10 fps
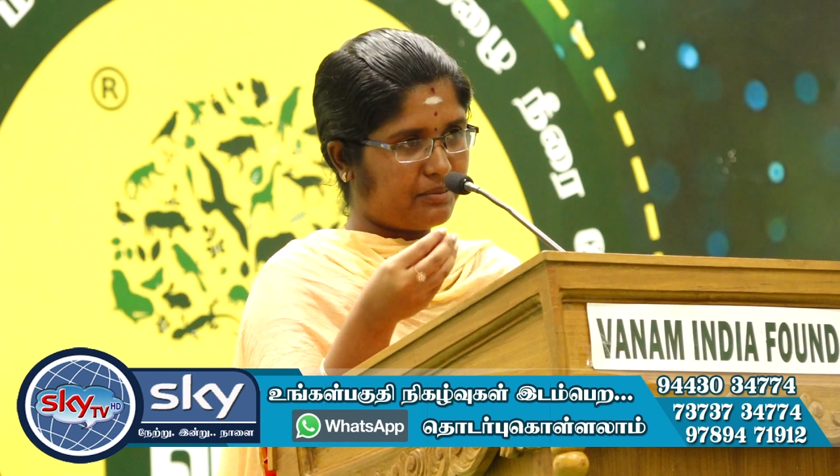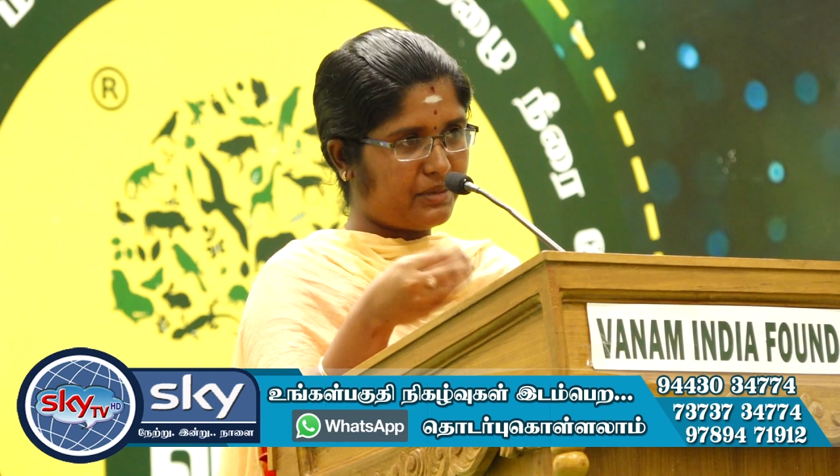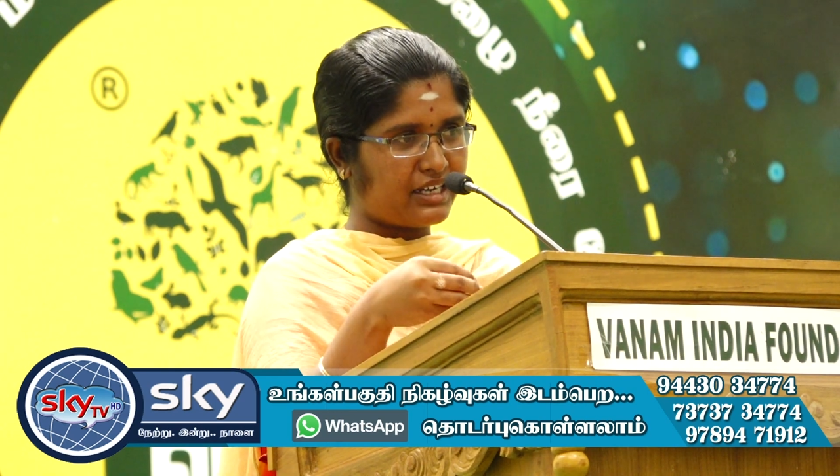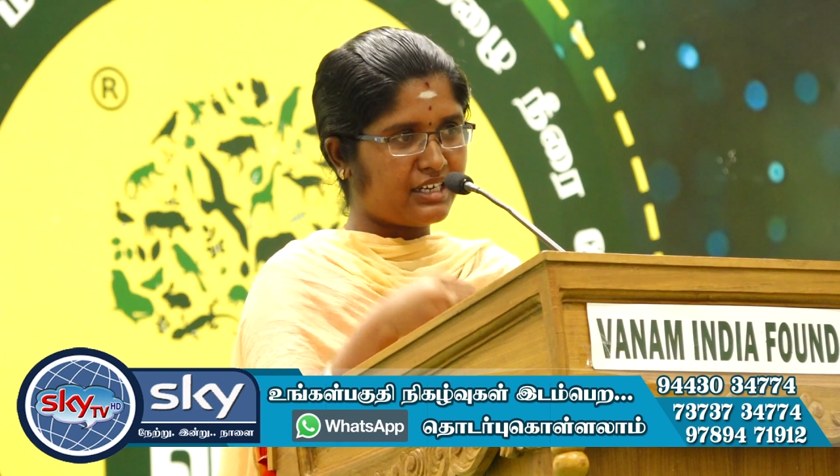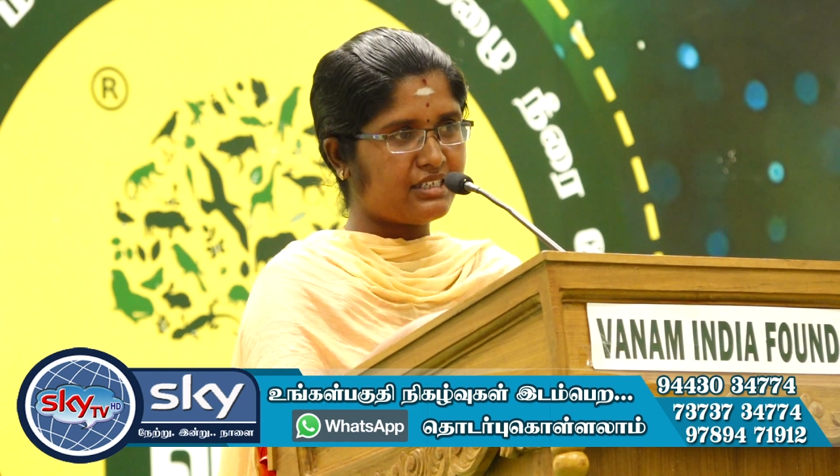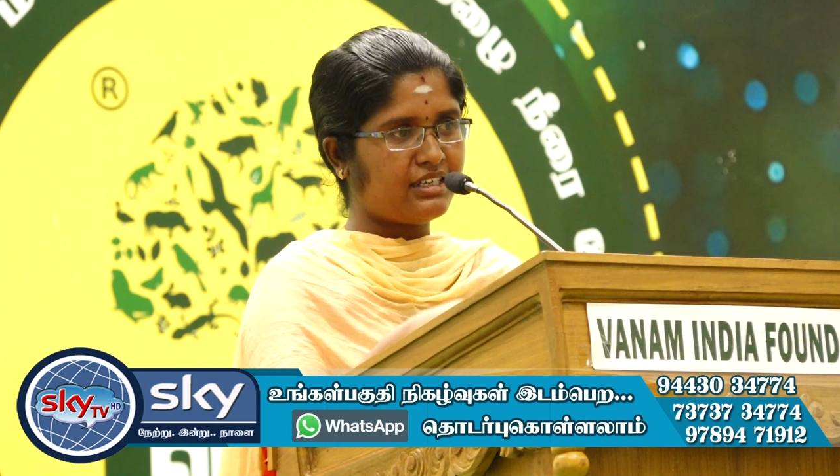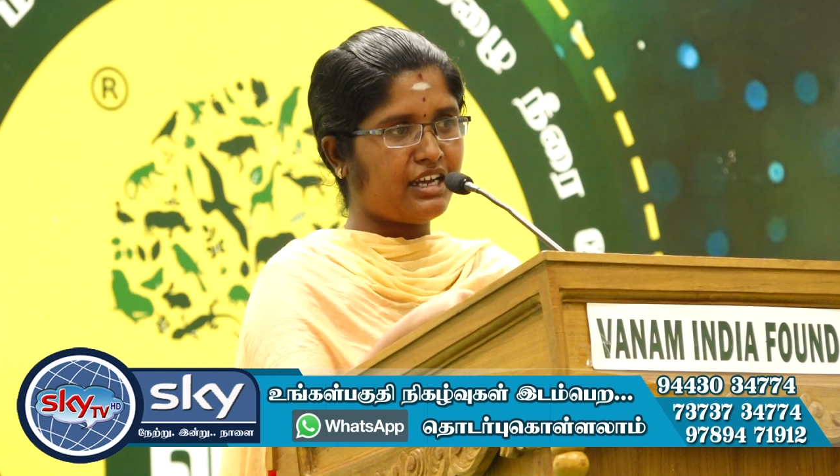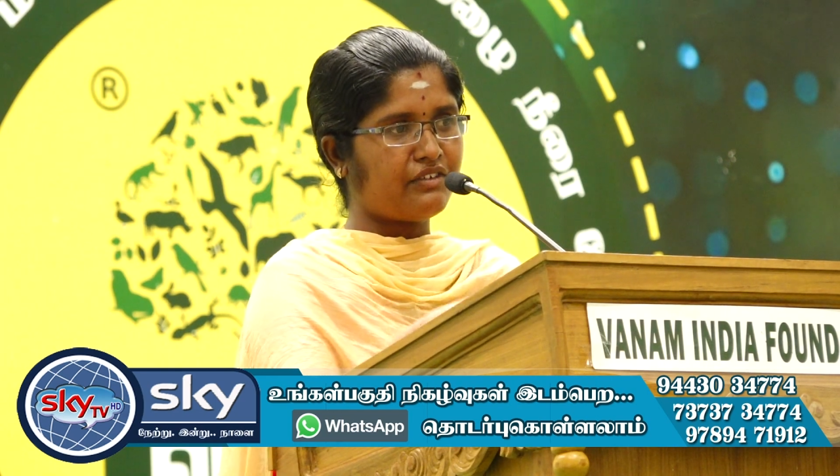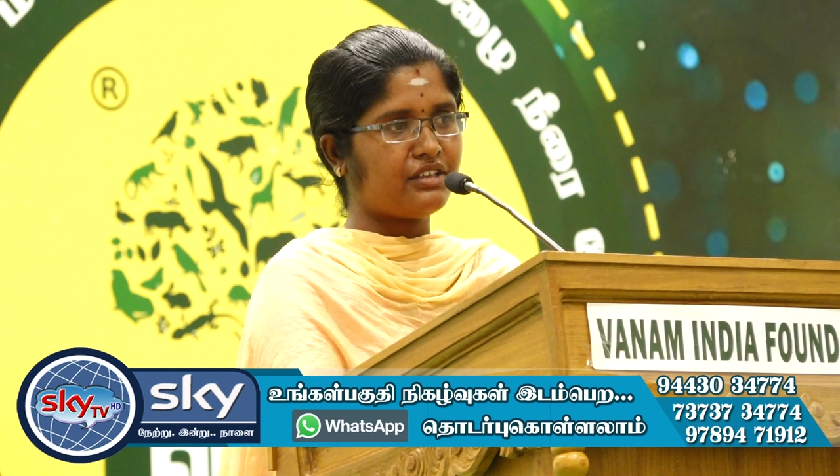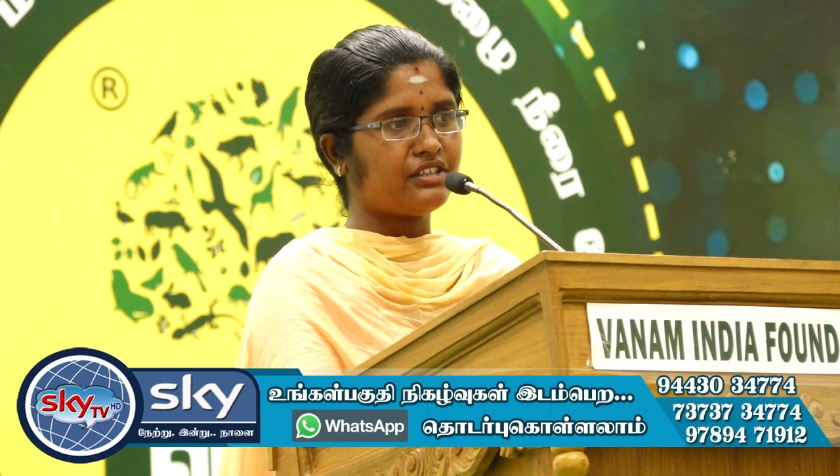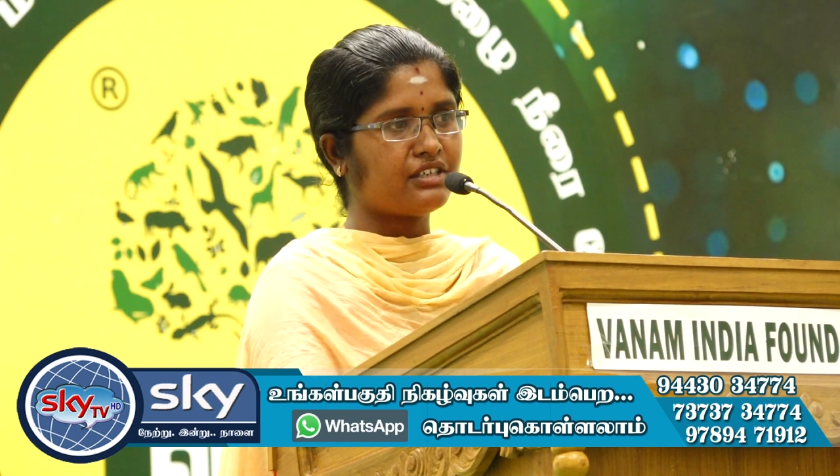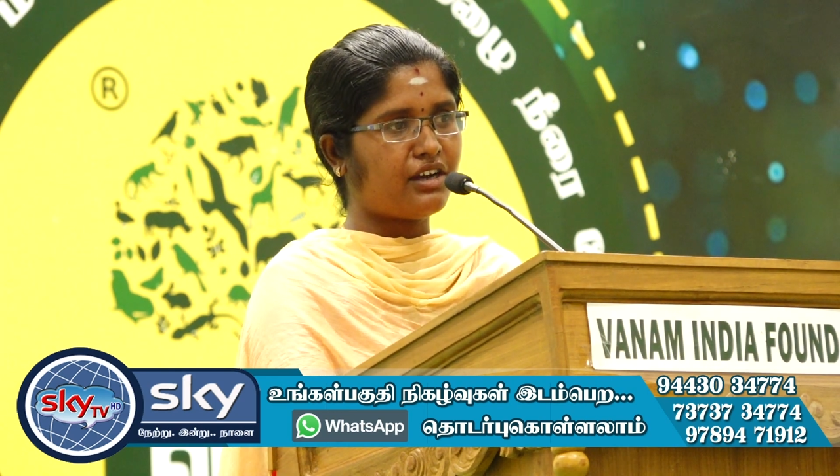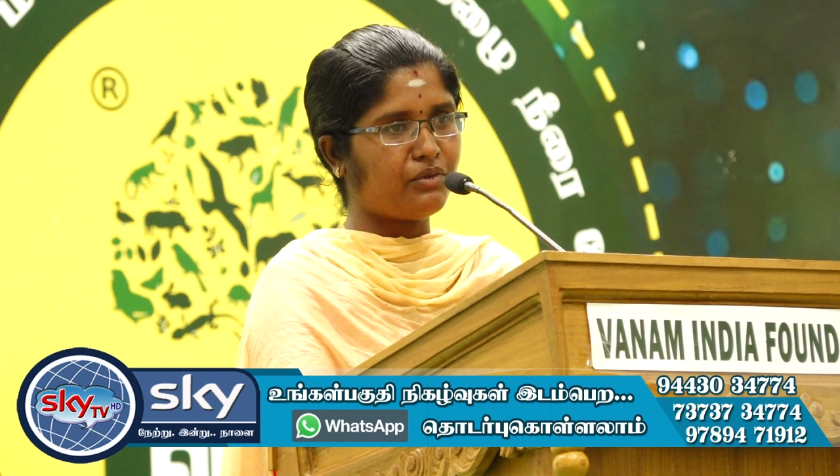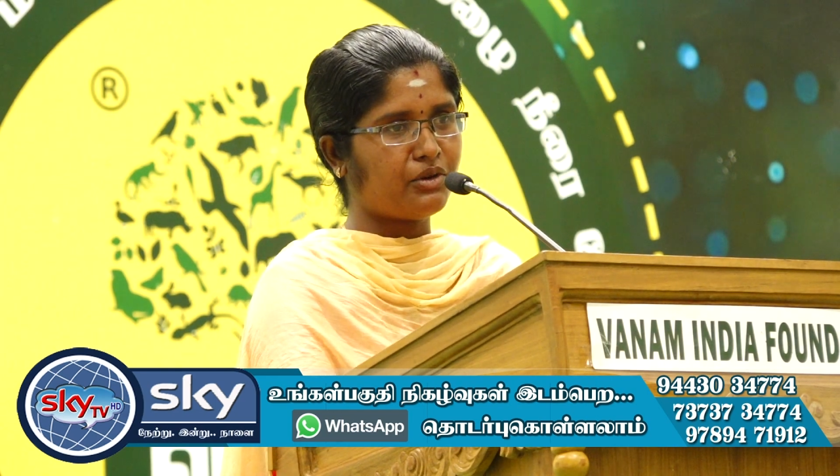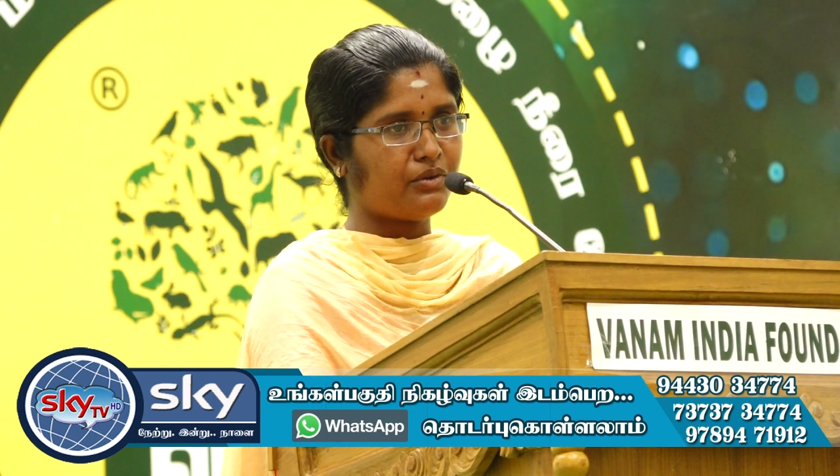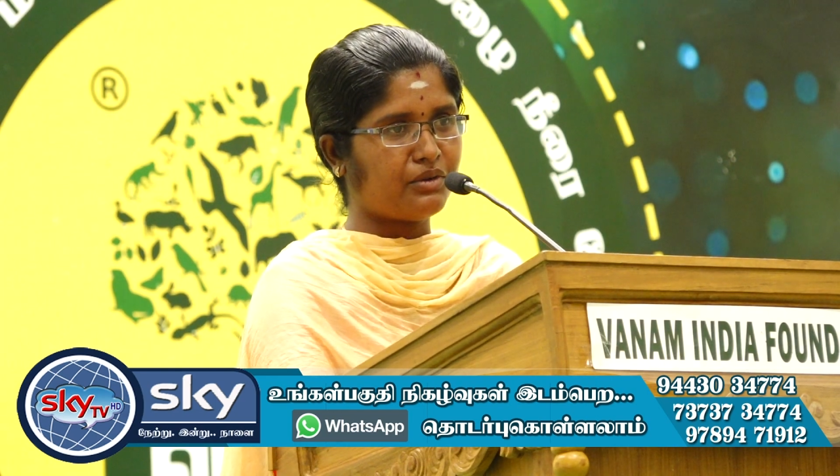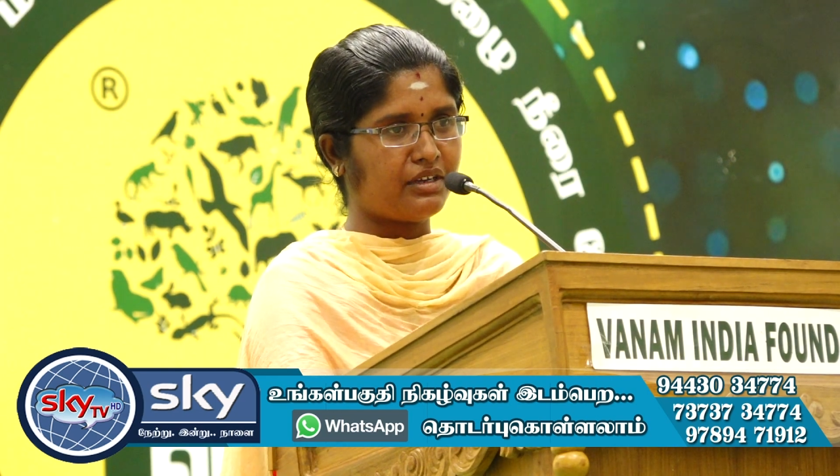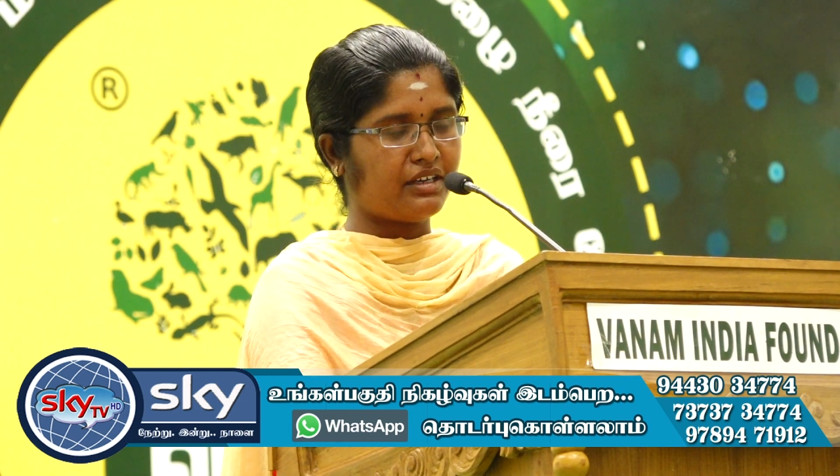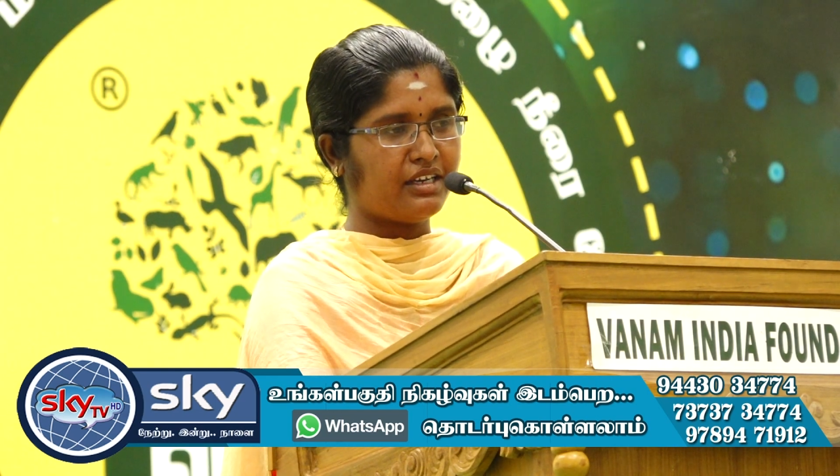ப்ரெக்னென்சிலே வந்துட்டு அவ்வளோ ஒரு